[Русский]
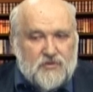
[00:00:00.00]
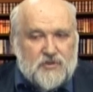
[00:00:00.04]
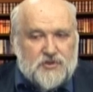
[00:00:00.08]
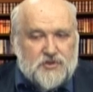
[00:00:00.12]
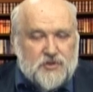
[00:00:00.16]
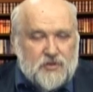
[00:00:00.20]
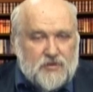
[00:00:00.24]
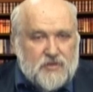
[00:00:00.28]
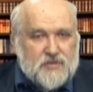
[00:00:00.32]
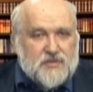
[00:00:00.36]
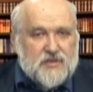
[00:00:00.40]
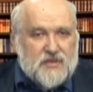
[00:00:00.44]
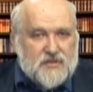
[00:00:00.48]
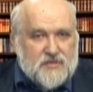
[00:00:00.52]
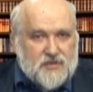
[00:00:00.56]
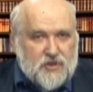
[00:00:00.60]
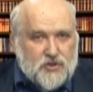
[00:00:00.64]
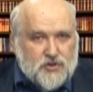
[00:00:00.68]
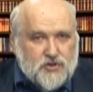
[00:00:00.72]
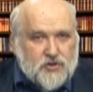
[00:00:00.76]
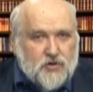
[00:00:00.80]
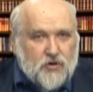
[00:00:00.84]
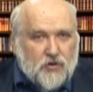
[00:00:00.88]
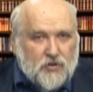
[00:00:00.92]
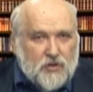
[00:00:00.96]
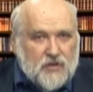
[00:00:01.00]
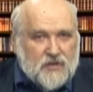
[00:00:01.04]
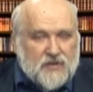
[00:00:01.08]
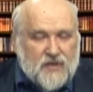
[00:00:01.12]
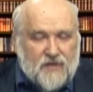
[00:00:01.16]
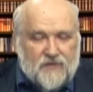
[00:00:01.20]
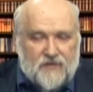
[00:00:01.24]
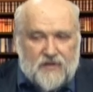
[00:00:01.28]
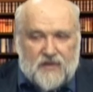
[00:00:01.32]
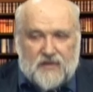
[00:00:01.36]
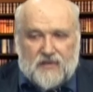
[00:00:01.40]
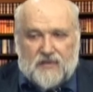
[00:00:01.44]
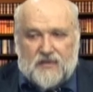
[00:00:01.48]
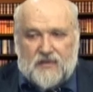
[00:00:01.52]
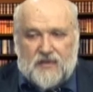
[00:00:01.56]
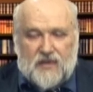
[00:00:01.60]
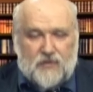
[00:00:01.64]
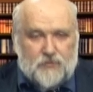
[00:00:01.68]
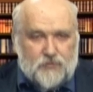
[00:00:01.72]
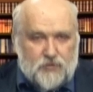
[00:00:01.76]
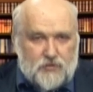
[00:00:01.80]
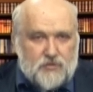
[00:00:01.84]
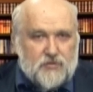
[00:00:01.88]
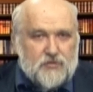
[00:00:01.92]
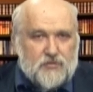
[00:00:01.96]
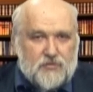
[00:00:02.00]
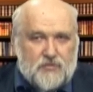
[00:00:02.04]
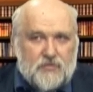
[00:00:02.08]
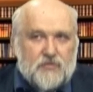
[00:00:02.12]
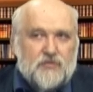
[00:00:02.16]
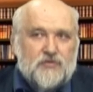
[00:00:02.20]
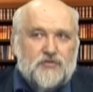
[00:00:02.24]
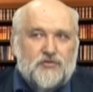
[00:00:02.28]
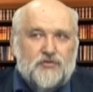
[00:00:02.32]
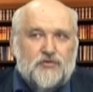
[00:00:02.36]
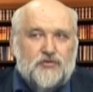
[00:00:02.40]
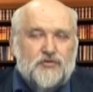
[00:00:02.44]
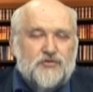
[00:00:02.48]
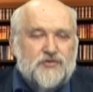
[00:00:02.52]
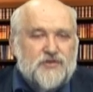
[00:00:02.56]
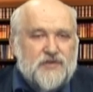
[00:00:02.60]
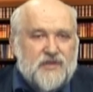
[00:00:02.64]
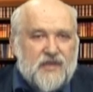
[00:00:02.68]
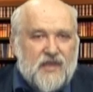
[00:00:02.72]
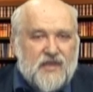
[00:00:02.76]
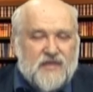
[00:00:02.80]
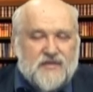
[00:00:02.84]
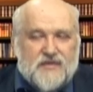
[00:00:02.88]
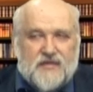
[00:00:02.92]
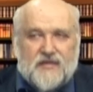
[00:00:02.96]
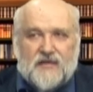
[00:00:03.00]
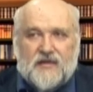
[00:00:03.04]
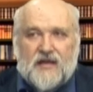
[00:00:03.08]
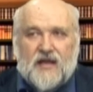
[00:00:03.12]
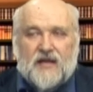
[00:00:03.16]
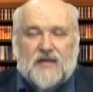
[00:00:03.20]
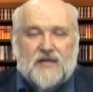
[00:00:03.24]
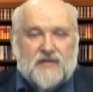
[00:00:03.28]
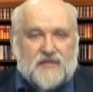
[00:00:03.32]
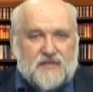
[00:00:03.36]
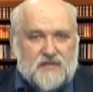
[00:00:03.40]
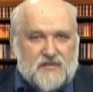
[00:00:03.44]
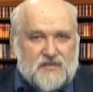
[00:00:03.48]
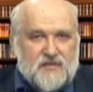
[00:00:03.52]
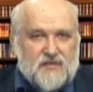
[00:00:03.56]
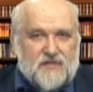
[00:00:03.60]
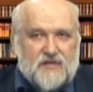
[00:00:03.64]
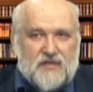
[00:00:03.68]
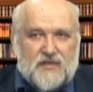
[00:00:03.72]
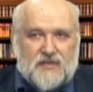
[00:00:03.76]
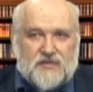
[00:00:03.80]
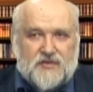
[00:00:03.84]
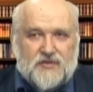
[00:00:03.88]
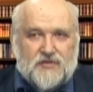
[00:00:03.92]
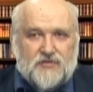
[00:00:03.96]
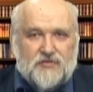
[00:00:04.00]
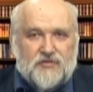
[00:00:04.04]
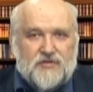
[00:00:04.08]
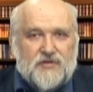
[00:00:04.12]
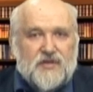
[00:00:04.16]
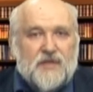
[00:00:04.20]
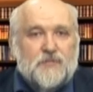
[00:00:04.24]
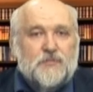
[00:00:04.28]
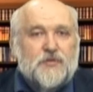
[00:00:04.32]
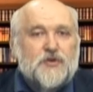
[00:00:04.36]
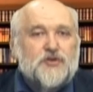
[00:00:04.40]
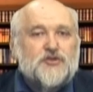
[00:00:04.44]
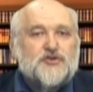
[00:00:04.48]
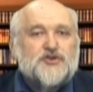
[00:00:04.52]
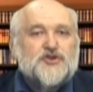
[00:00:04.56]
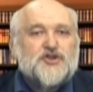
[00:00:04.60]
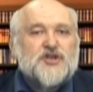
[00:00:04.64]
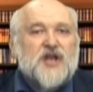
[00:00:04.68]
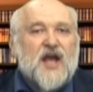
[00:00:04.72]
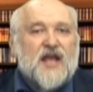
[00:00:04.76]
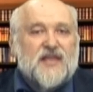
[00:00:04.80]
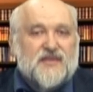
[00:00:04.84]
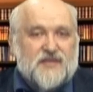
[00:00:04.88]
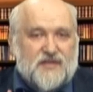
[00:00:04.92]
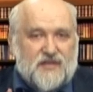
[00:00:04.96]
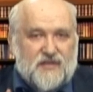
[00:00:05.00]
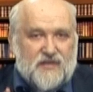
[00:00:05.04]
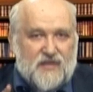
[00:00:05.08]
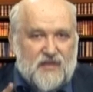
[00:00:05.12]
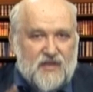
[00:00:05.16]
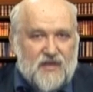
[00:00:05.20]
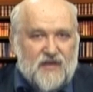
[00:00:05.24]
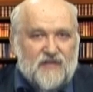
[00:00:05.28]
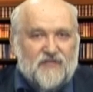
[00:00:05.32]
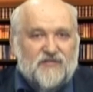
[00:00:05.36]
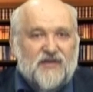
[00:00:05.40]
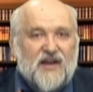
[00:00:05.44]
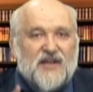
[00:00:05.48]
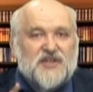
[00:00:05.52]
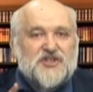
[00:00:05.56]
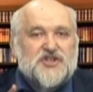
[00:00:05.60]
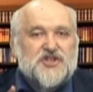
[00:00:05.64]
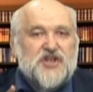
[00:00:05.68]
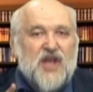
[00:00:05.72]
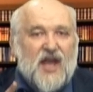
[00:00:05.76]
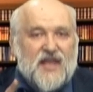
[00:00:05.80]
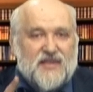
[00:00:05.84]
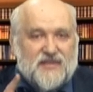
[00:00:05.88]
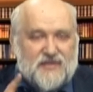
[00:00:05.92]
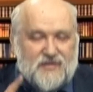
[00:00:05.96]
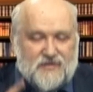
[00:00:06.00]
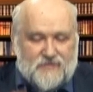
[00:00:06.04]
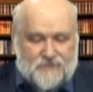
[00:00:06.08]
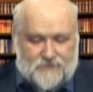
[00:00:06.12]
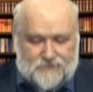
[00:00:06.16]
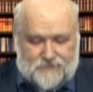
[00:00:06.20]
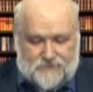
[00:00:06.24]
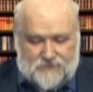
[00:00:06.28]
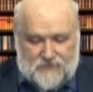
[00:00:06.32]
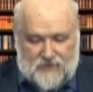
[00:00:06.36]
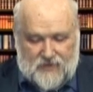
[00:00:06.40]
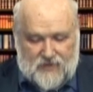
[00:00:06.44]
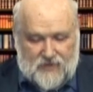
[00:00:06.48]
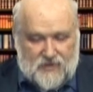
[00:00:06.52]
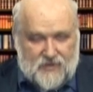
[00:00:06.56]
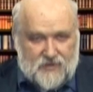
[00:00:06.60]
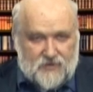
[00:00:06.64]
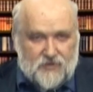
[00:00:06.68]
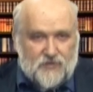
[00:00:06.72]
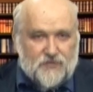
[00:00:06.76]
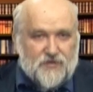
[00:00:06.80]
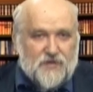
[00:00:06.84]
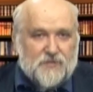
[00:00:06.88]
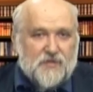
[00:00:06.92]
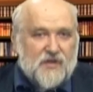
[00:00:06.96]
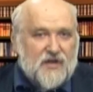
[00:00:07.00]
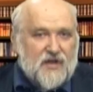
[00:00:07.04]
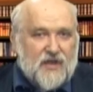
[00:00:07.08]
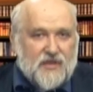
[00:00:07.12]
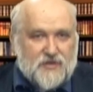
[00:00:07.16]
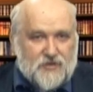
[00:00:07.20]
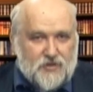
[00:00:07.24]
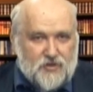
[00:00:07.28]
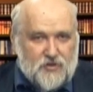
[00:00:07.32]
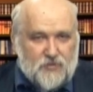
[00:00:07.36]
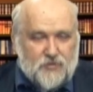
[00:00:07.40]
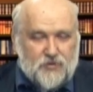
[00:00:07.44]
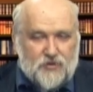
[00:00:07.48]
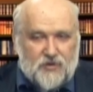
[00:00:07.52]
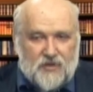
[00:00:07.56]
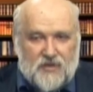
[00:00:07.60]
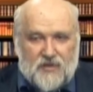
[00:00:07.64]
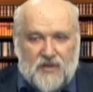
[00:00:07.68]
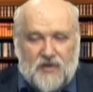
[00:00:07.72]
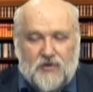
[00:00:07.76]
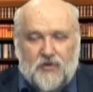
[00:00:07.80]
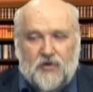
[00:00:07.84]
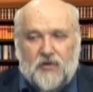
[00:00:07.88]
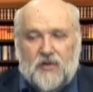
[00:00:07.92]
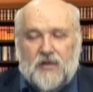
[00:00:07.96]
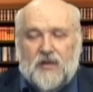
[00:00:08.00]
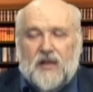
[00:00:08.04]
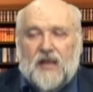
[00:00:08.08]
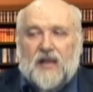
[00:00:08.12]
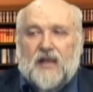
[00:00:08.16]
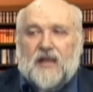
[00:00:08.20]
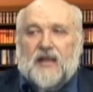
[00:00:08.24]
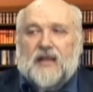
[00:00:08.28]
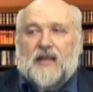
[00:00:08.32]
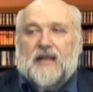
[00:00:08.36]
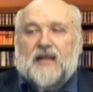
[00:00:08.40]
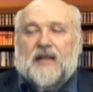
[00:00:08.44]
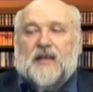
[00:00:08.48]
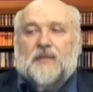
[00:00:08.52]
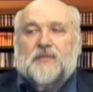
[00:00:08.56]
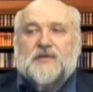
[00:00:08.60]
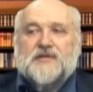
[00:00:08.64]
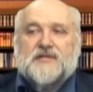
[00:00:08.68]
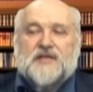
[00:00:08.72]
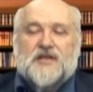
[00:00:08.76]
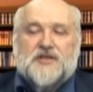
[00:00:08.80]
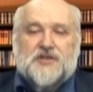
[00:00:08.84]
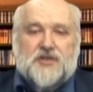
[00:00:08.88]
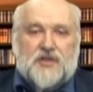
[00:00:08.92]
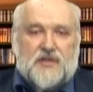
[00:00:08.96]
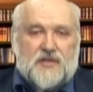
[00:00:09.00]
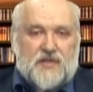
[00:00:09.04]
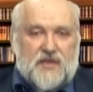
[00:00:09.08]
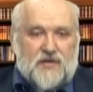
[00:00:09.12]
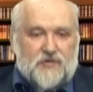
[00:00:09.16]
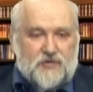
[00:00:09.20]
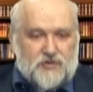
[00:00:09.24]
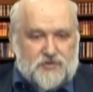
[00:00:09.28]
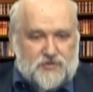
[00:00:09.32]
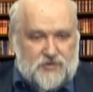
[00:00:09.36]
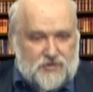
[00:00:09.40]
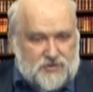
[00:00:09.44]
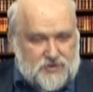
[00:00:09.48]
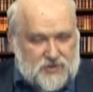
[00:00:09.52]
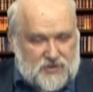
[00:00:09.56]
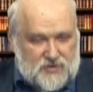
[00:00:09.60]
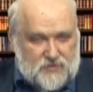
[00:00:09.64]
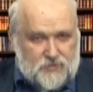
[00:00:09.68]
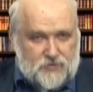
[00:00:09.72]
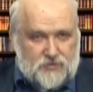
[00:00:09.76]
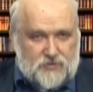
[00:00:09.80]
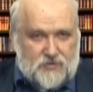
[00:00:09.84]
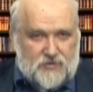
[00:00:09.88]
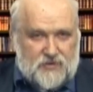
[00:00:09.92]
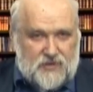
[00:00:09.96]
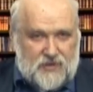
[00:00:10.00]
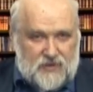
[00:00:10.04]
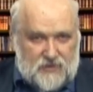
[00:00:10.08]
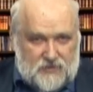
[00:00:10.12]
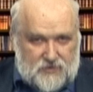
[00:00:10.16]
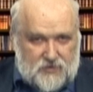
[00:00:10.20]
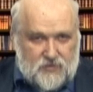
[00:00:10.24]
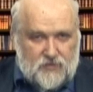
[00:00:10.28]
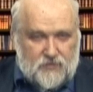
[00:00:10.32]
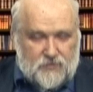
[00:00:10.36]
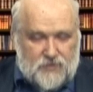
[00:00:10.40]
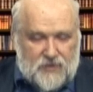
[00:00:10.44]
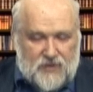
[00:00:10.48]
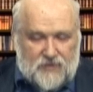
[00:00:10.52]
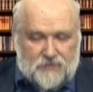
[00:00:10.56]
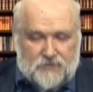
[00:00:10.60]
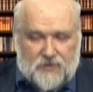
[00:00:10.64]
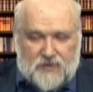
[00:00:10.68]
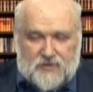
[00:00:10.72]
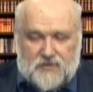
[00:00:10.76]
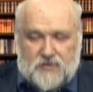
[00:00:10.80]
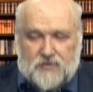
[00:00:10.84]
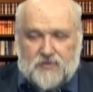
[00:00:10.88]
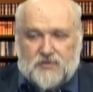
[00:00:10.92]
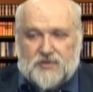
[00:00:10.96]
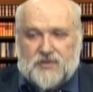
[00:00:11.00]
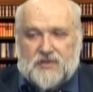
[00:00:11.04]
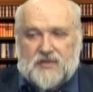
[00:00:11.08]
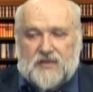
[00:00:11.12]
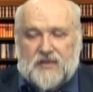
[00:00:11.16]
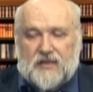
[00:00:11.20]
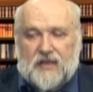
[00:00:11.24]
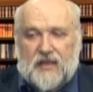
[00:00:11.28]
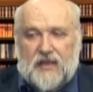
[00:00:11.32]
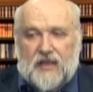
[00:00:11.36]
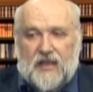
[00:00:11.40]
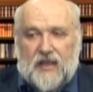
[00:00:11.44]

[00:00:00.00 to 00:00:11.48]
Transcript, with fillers: началось это со школы, наверное. Я буду гундеть, как это называется, гундеть, брызжать, ворчать. Ну, выбирайте любой глагол для обозначения того, что я сейчас буду делать, но план послушайте.